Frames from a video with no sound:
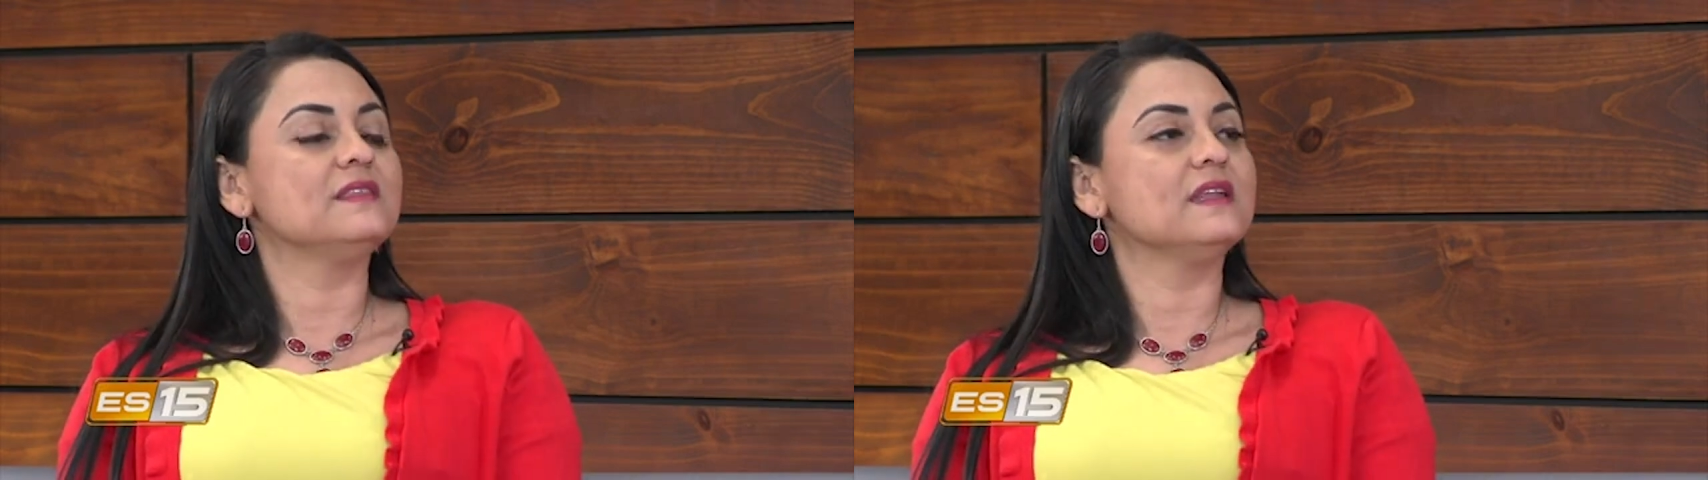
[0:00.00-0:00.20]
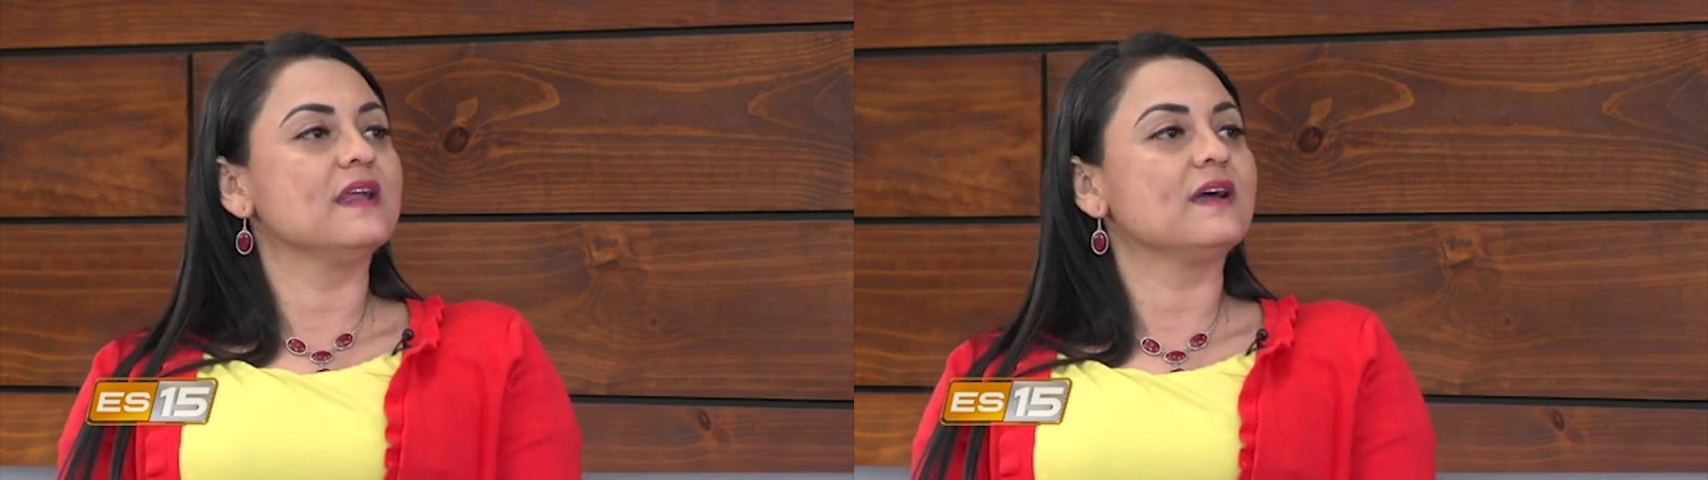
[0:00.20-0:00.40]

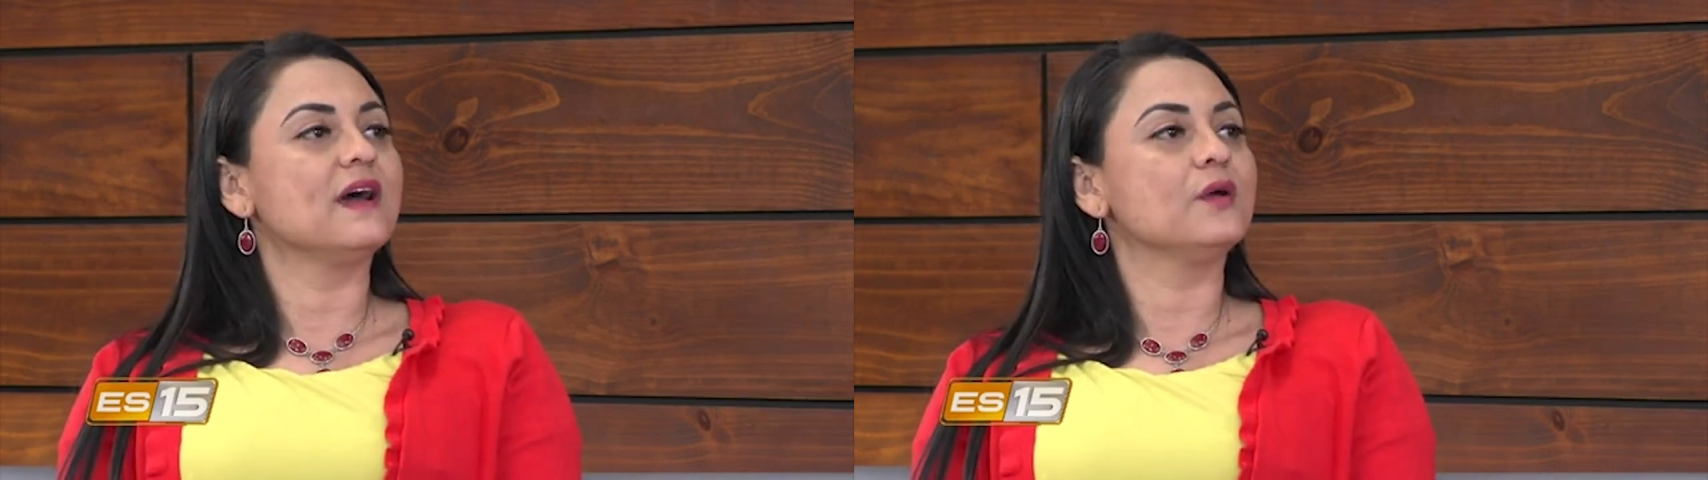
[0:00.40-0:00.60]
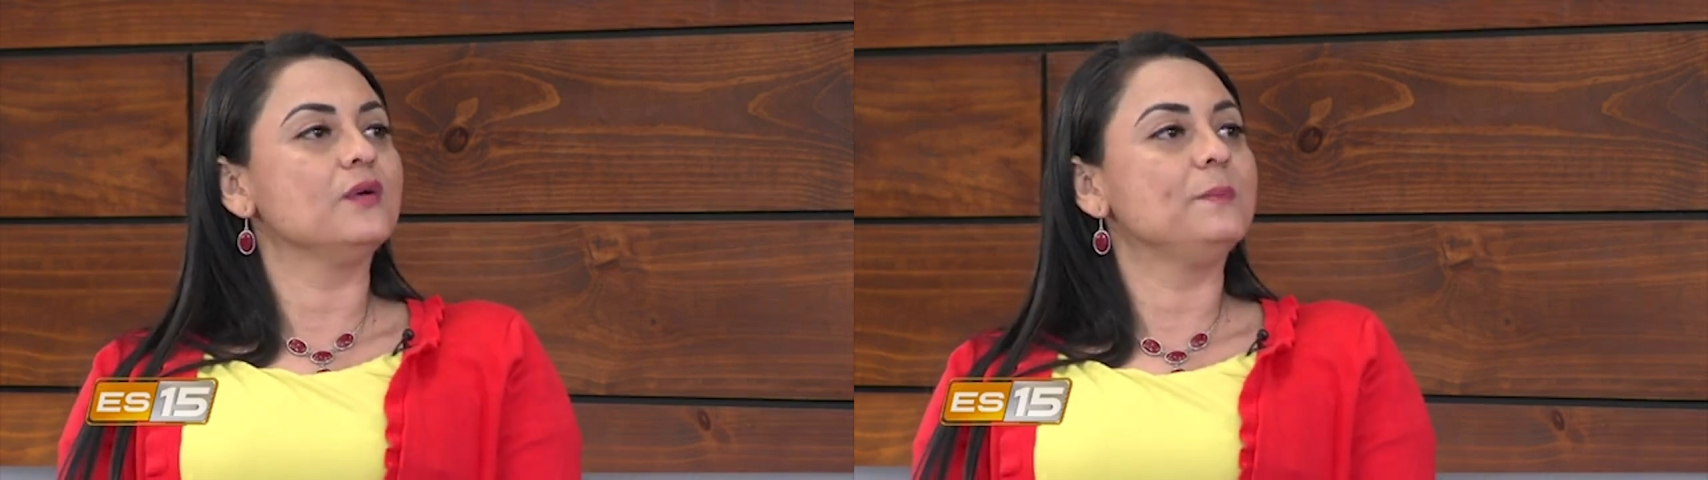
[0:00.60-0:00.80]
tener a
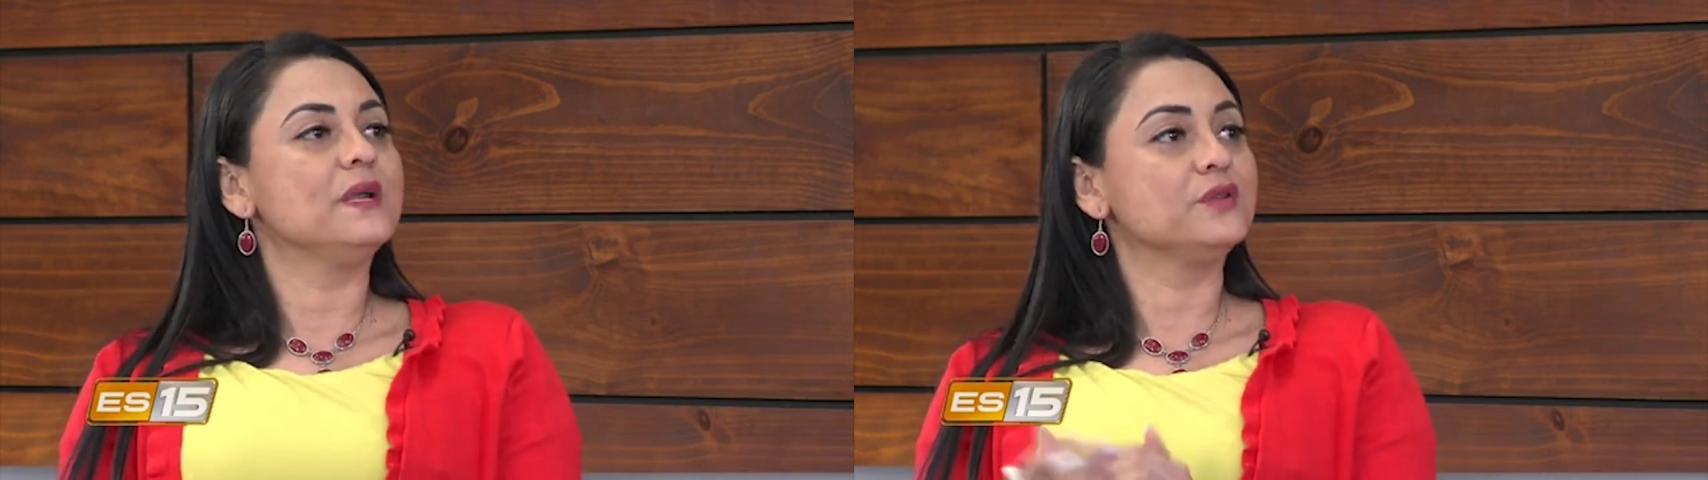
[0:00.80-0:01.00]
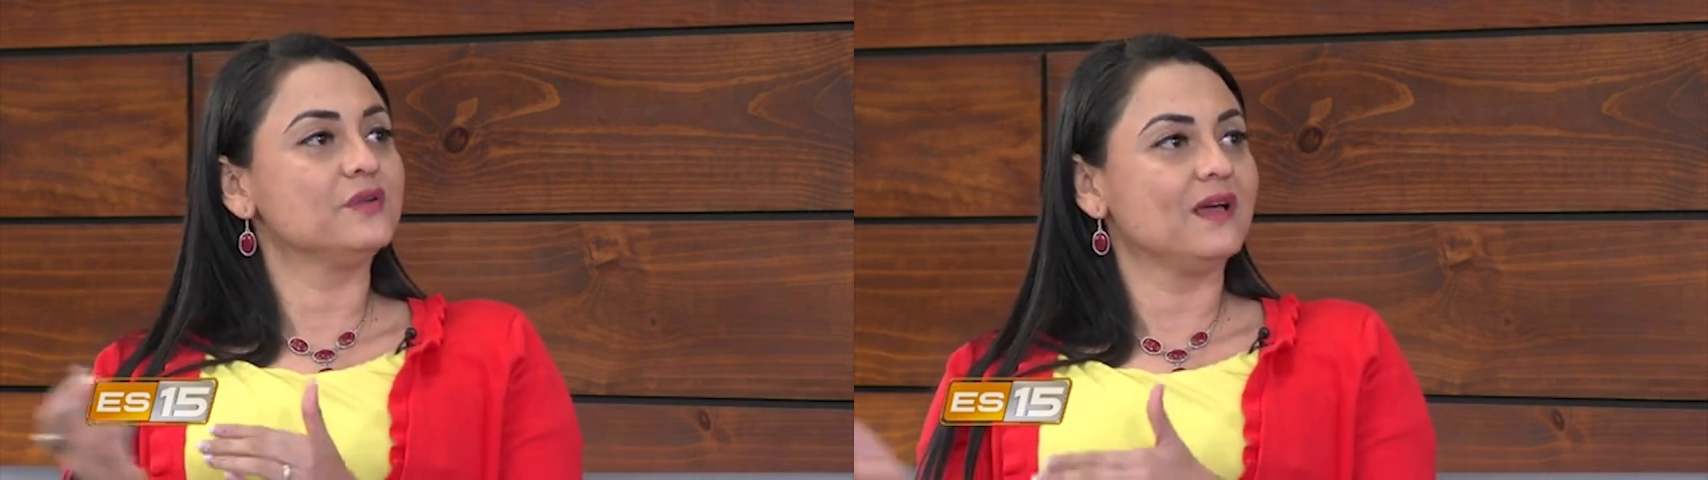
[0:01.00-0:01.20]
cargo el
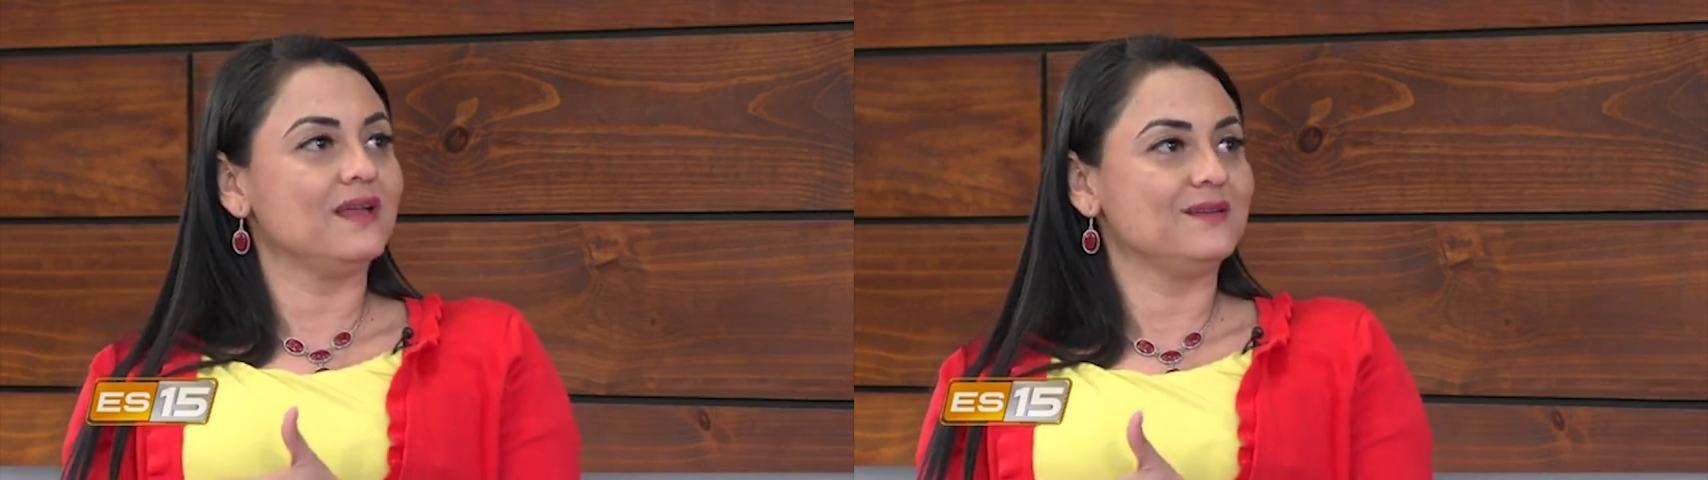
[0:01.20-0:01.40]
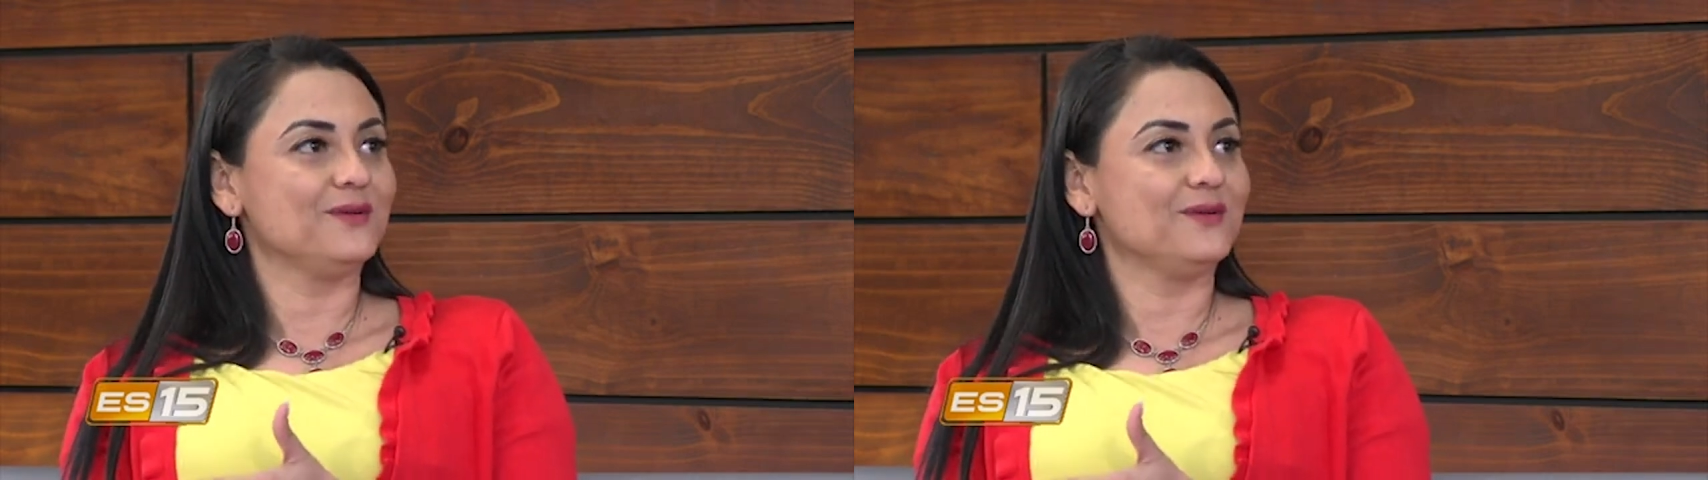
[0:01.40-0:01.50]
personal,